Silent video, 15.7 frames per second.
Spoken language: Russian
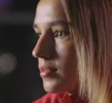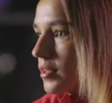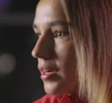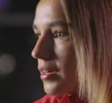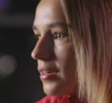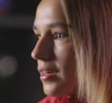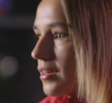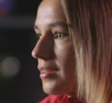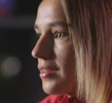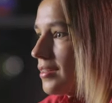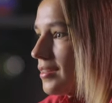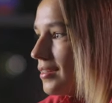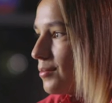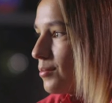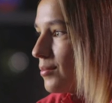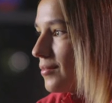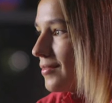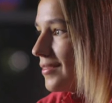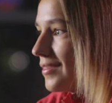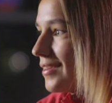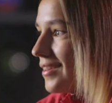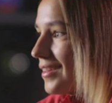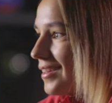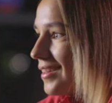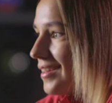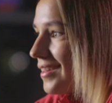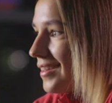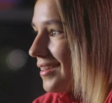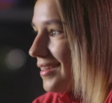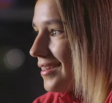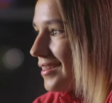так как-то к ним
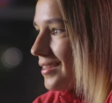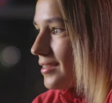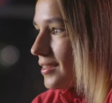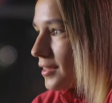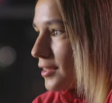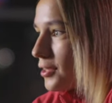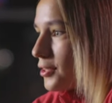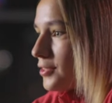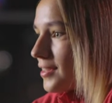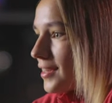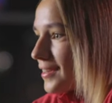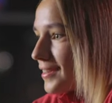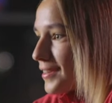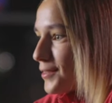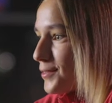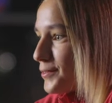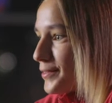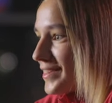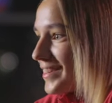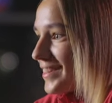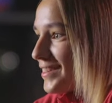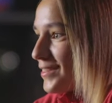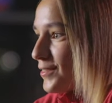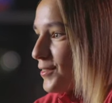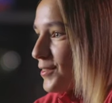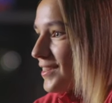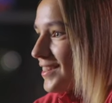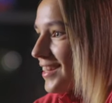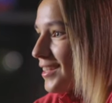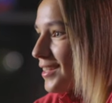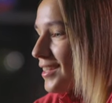экзотически отношусь. Но
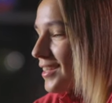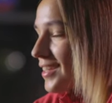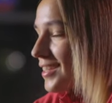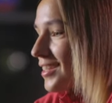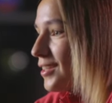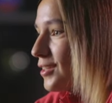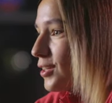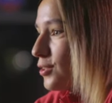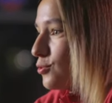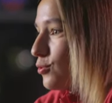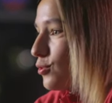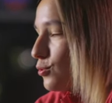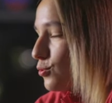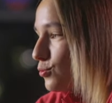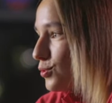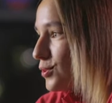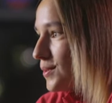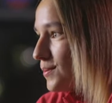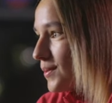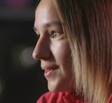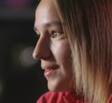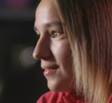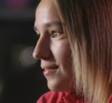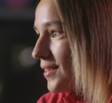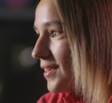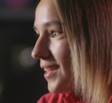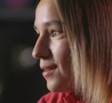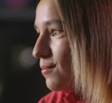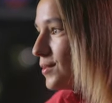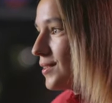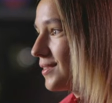и так я хочу лису себе.
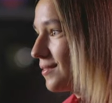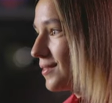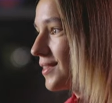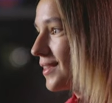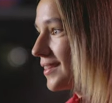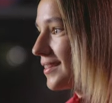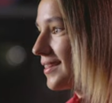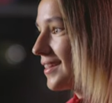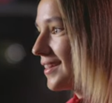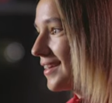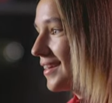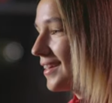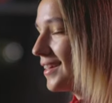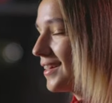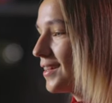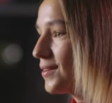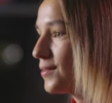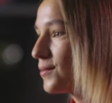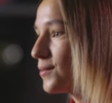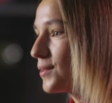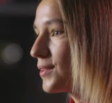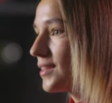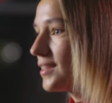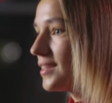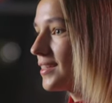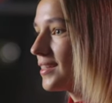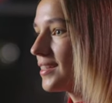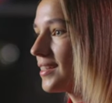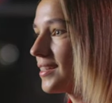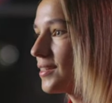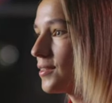Финька бы завела. Вот.
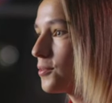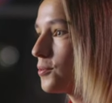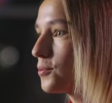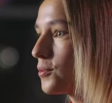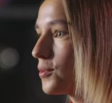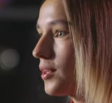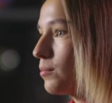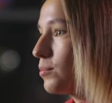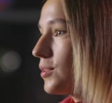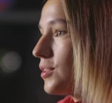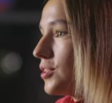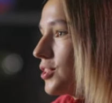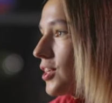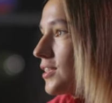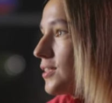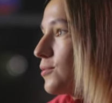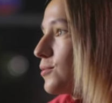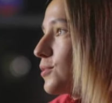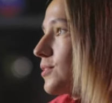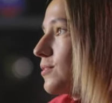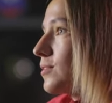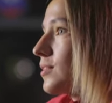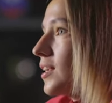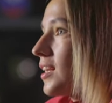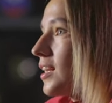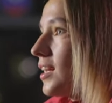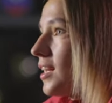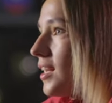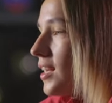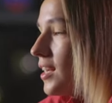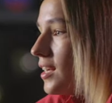А, но я бы и сейчас его завела.
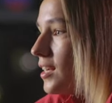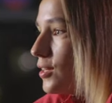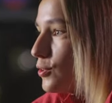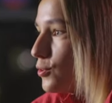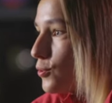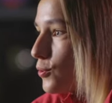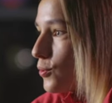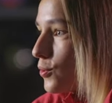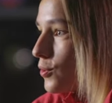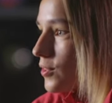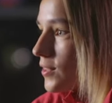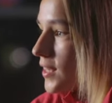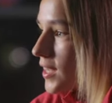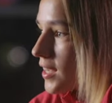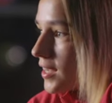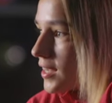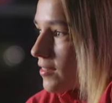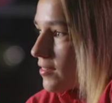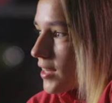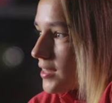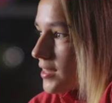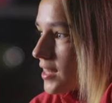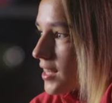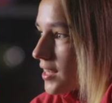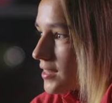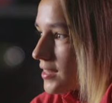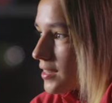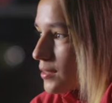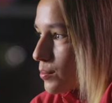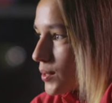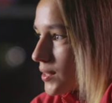Но так как в разъездах